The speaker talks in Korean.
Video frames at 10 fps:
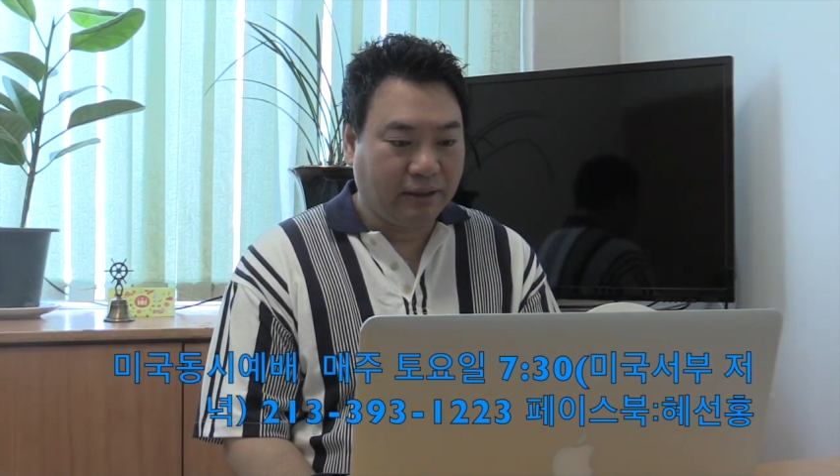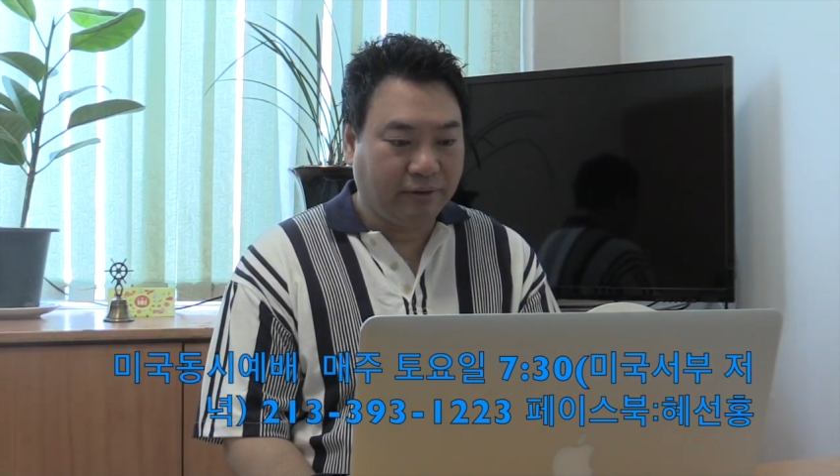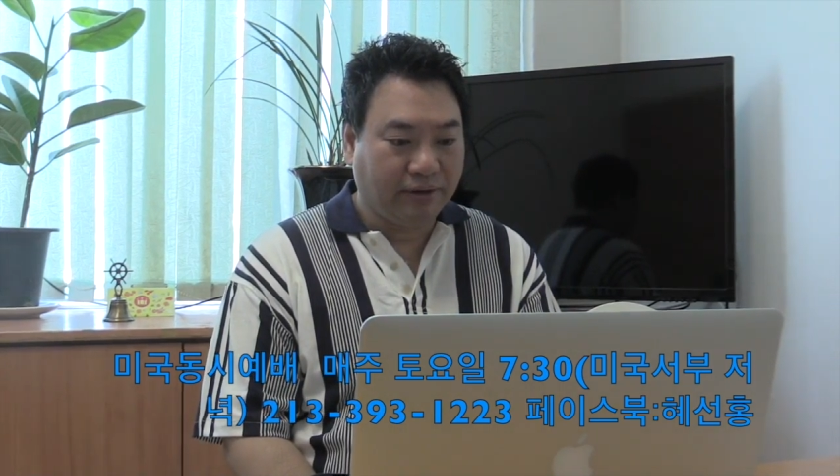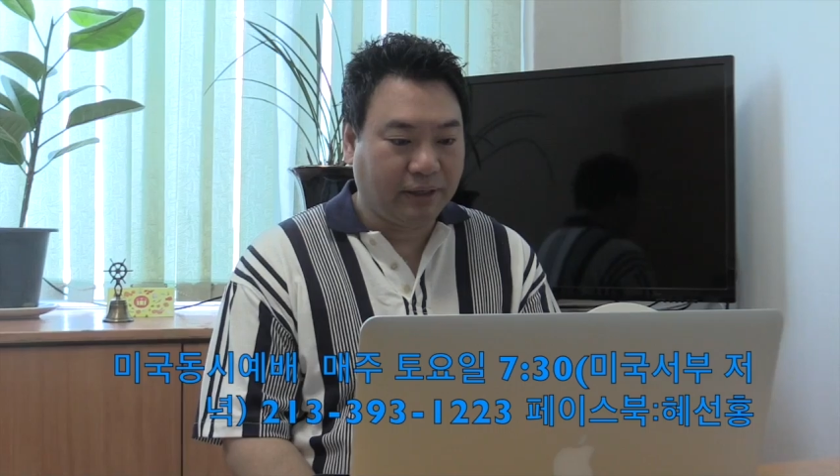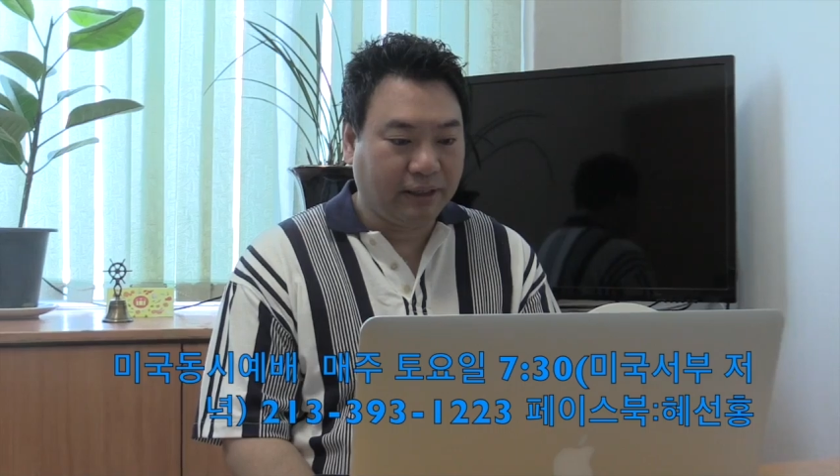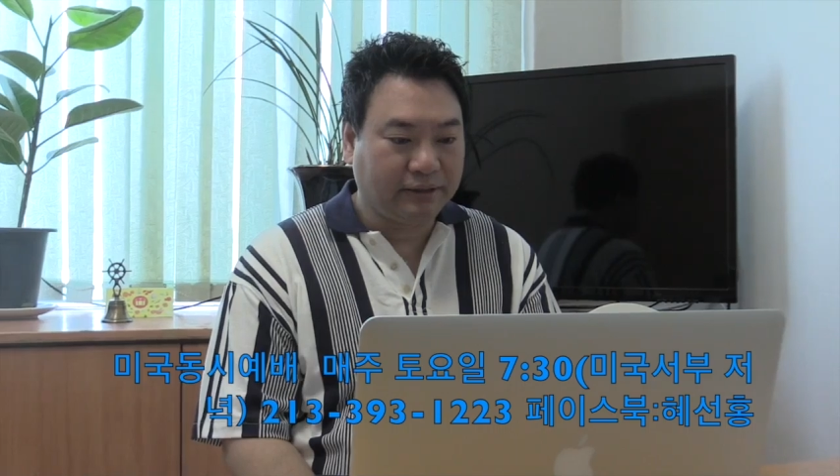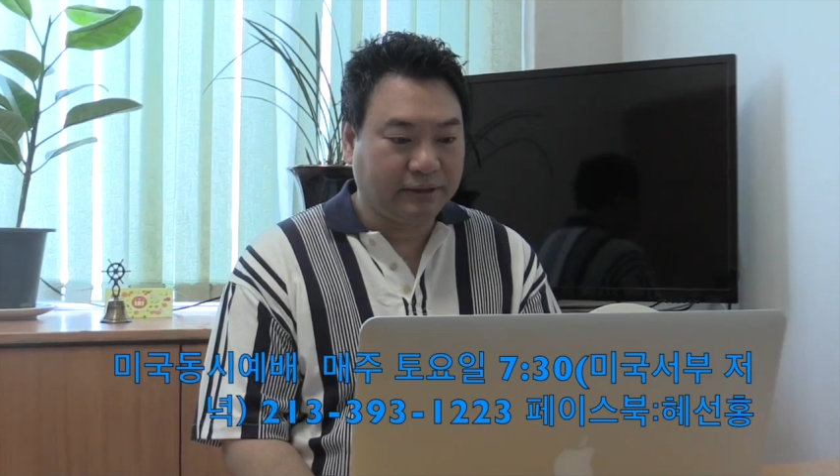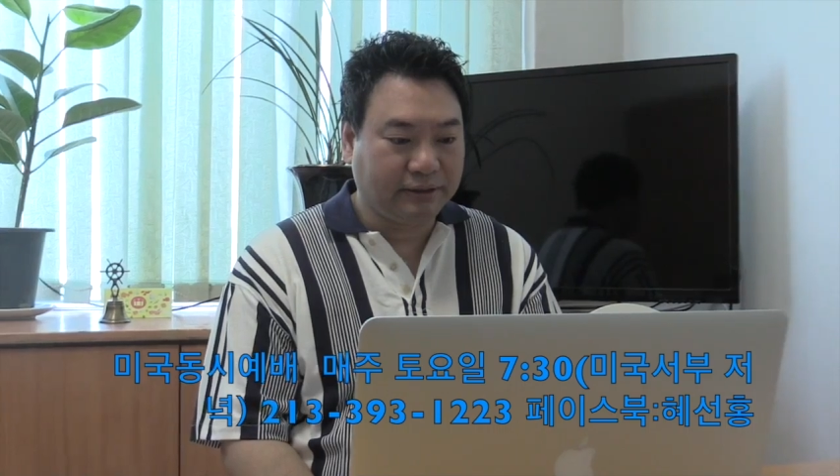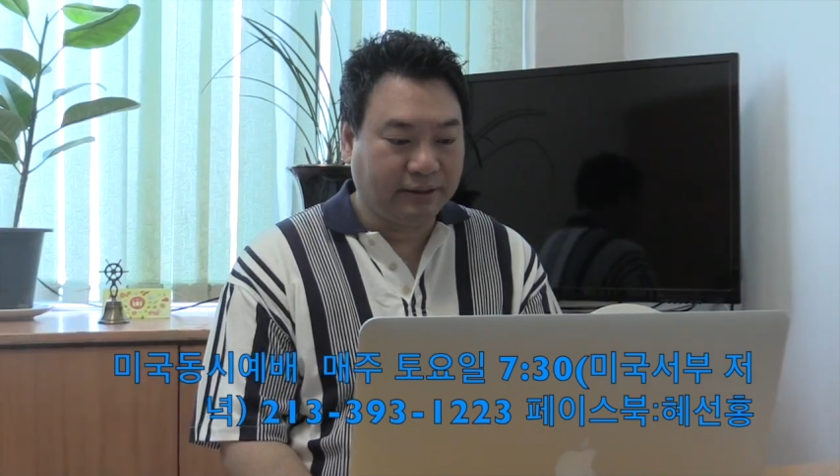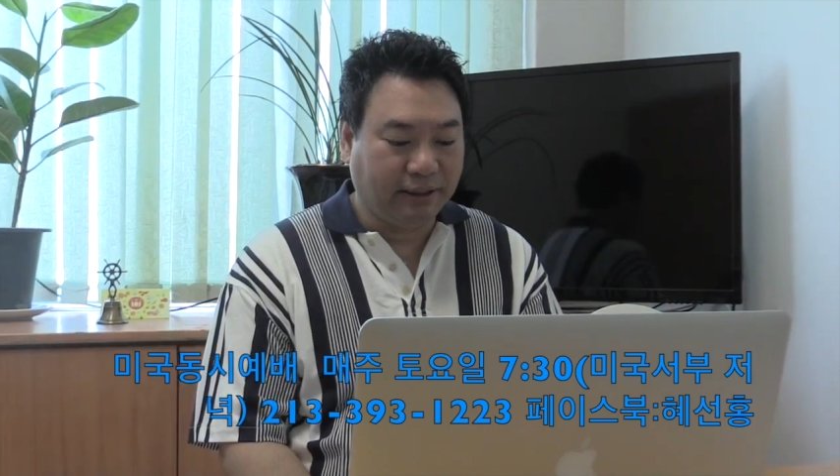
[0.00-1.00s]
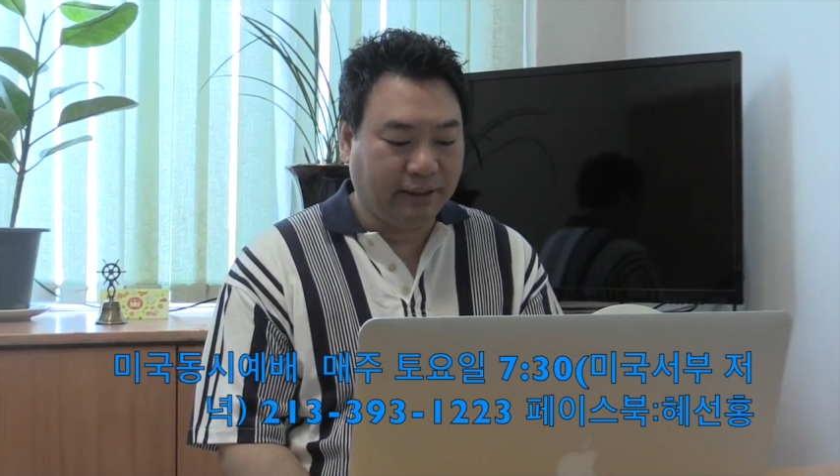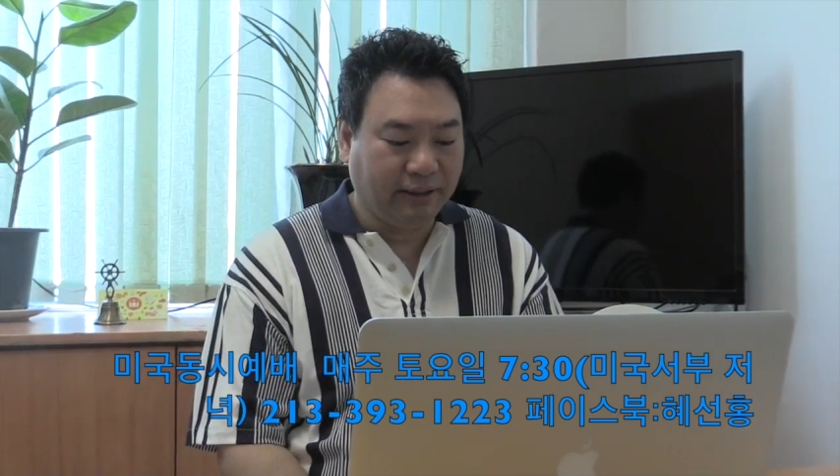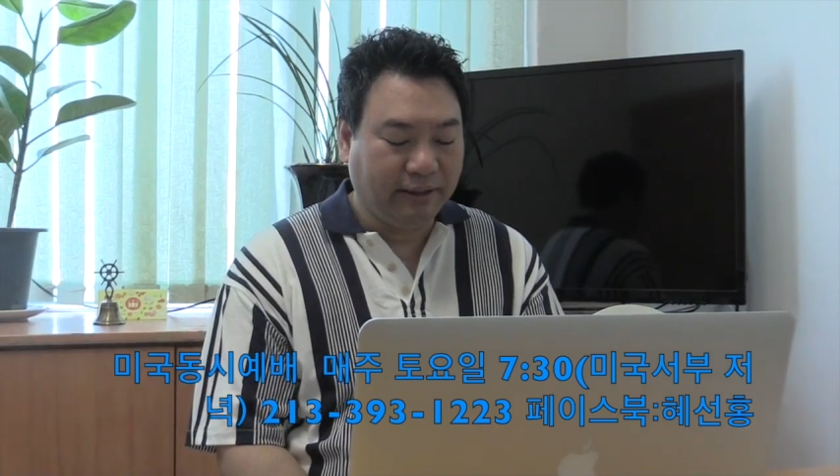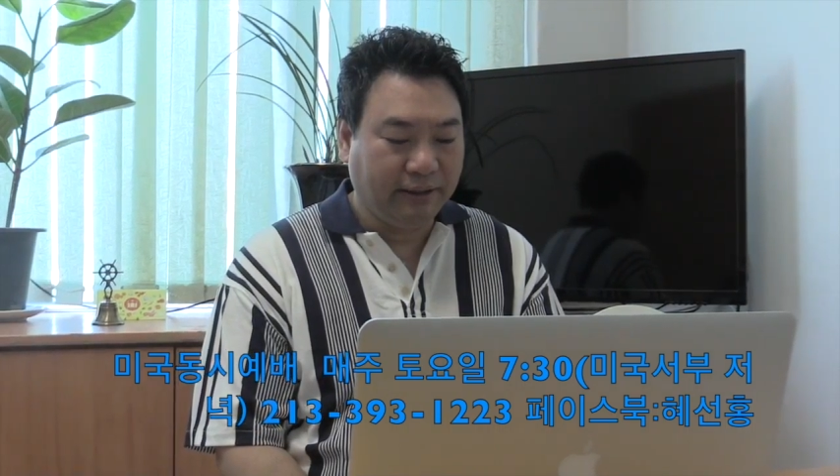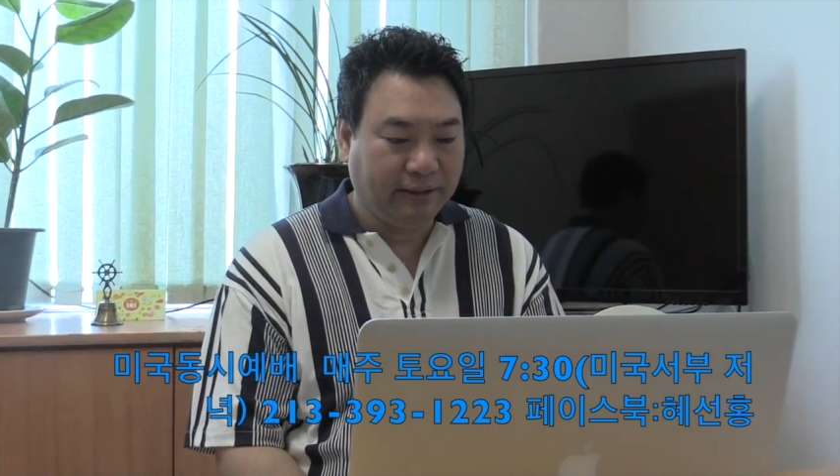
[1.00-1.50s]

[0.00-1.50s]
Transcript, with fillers: 대화를 하시는데